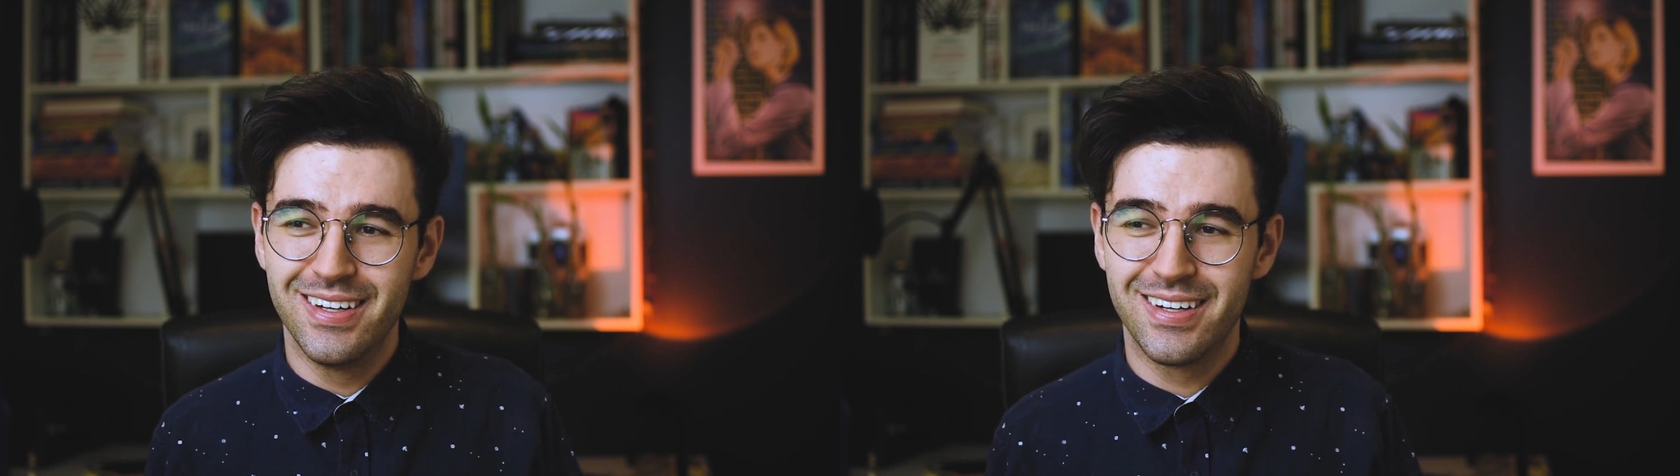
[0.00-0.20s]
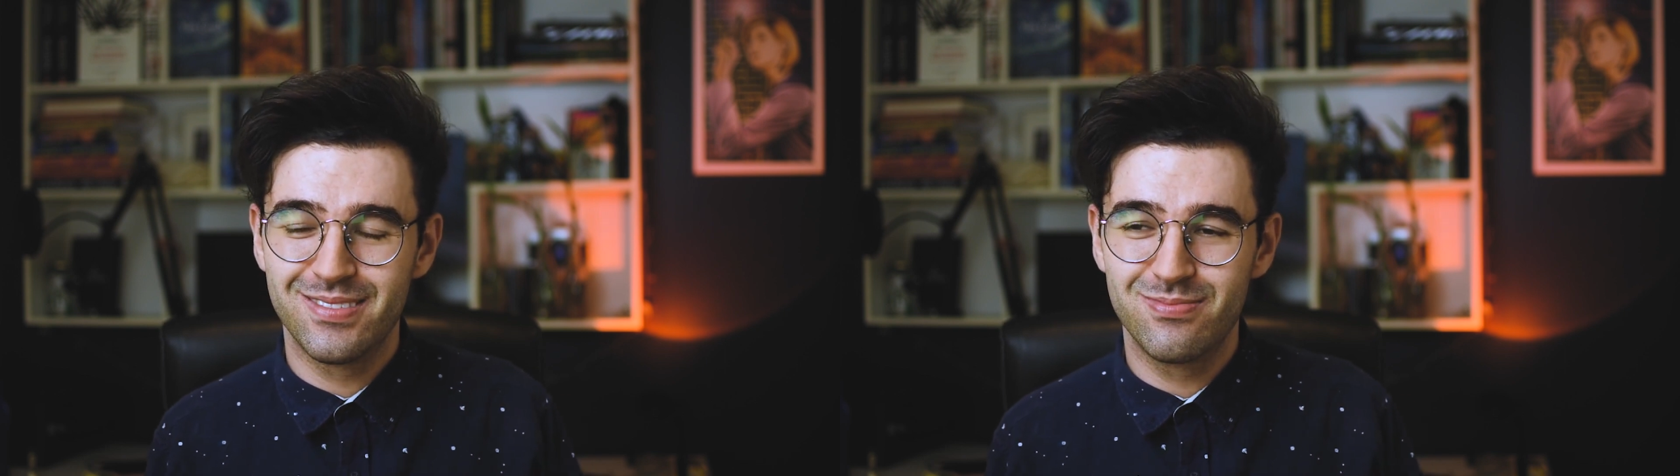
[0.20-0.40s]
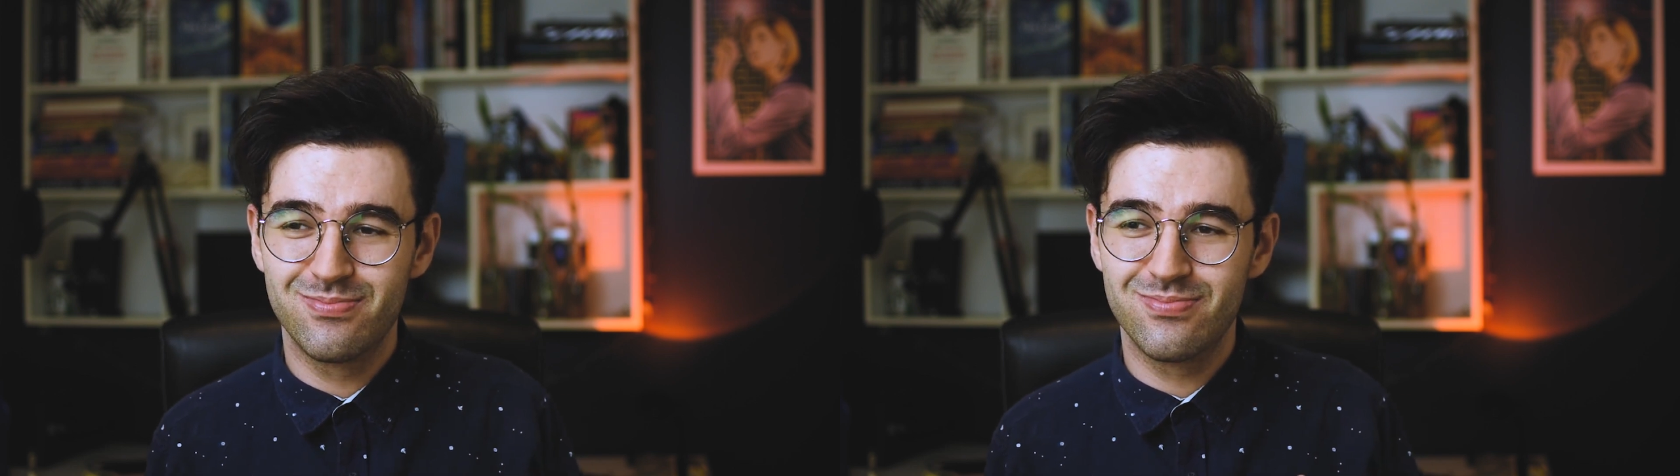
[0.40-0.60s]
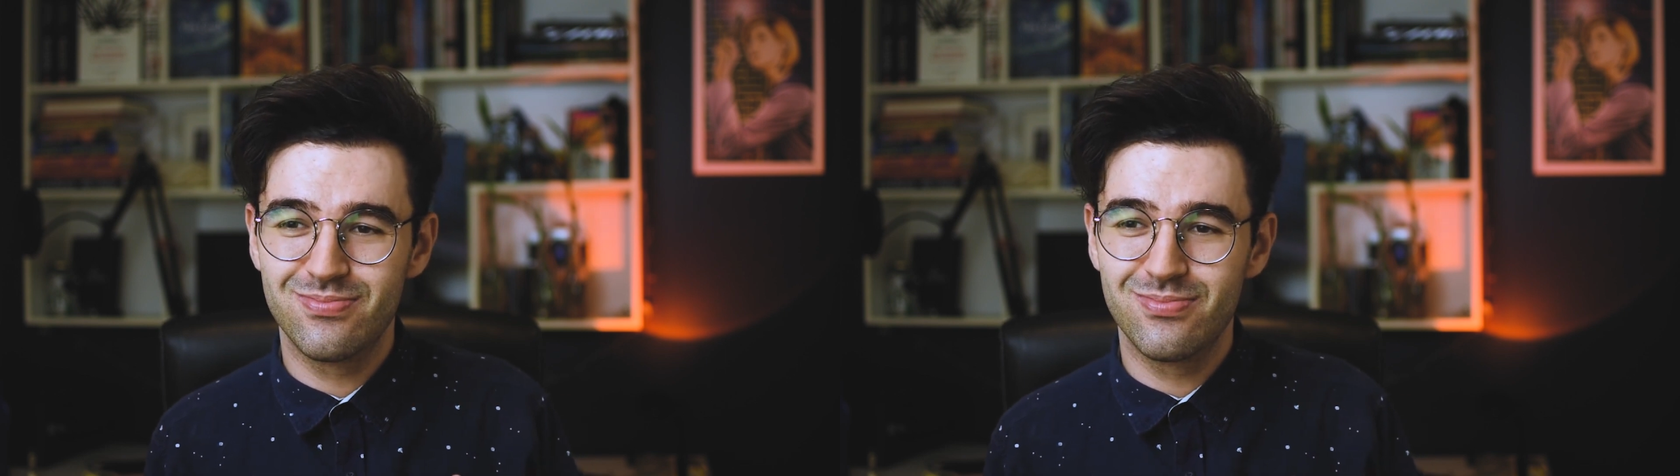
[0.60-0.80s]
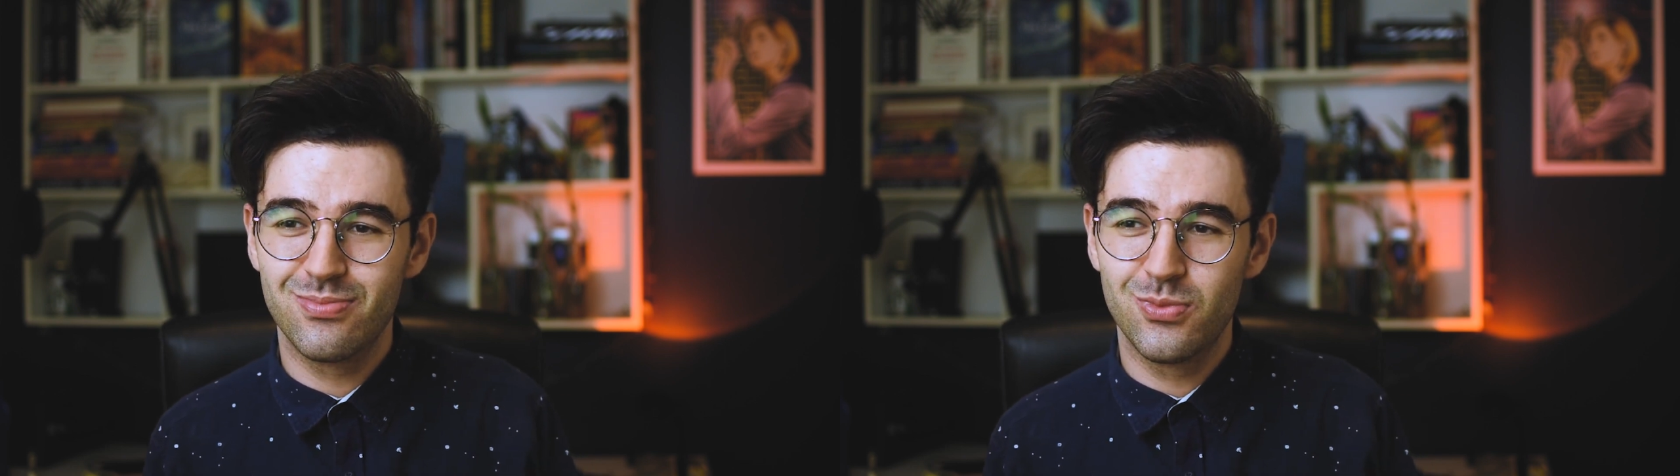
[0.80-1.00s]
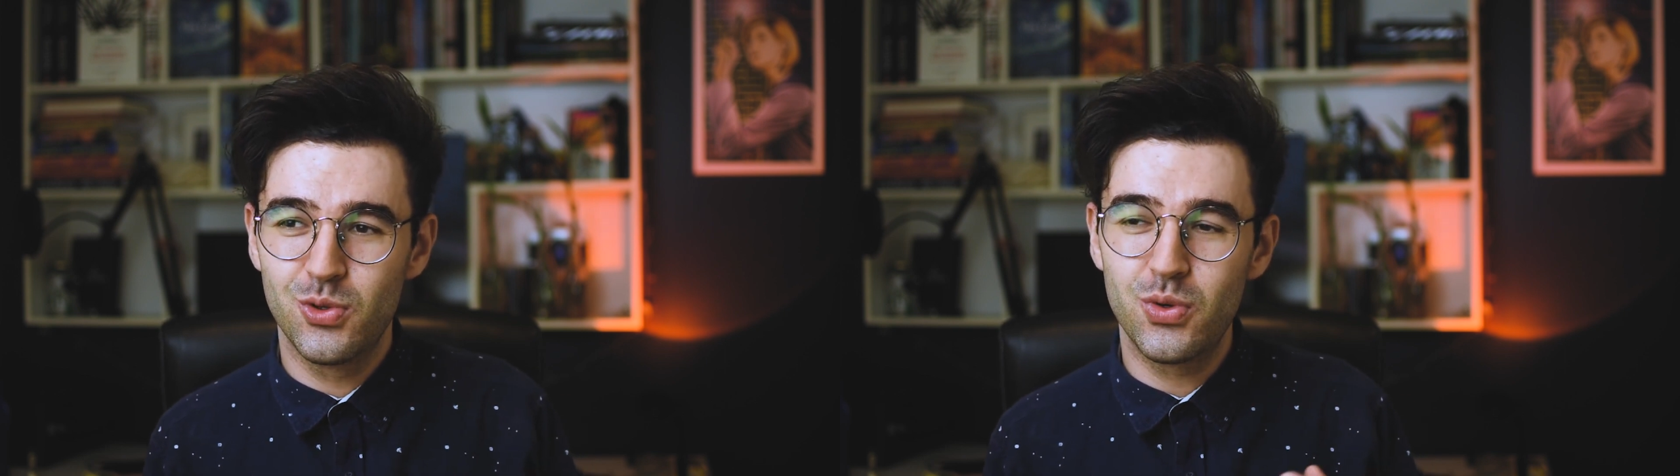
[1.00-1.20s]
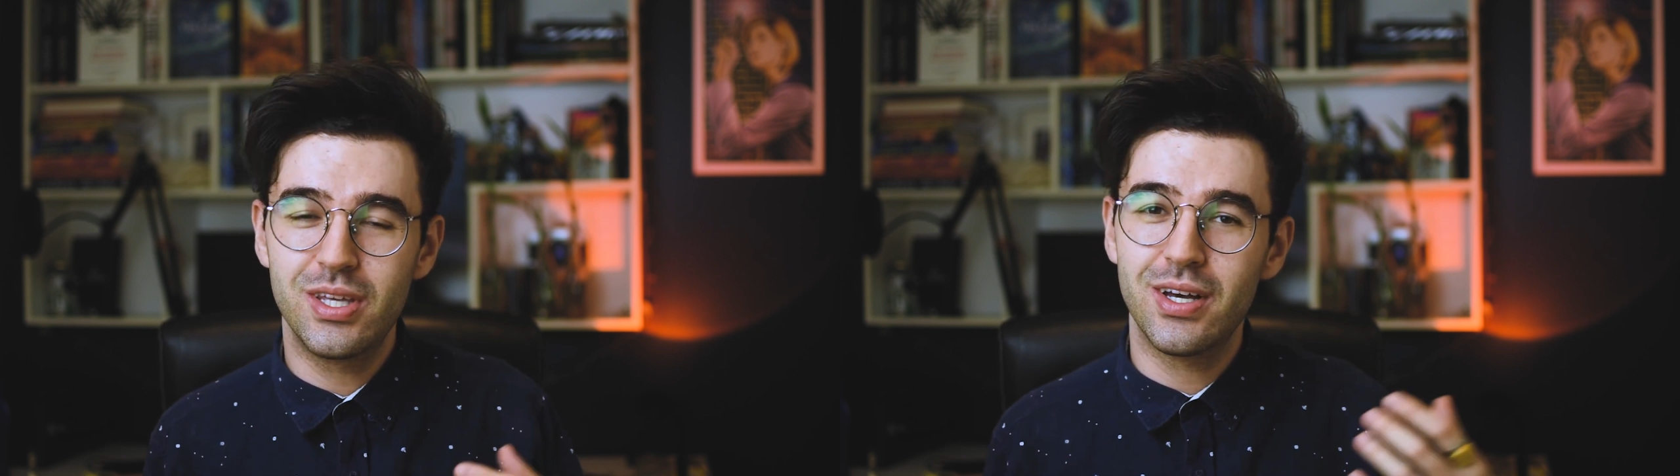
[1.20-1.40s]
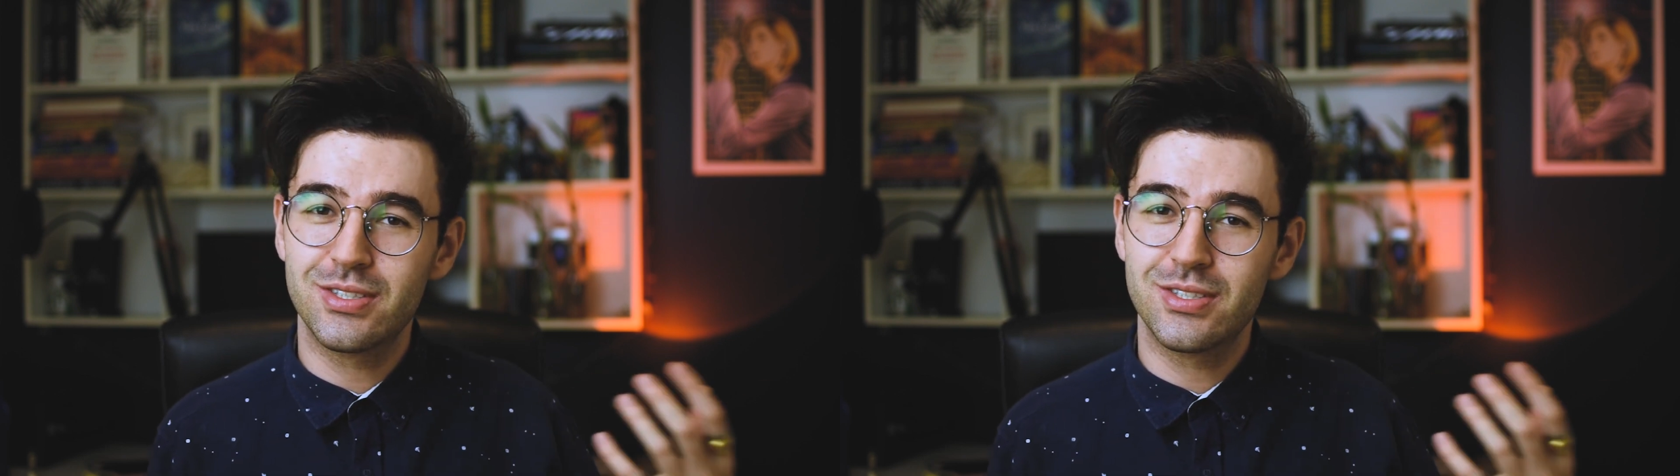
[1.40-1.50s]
eh, do que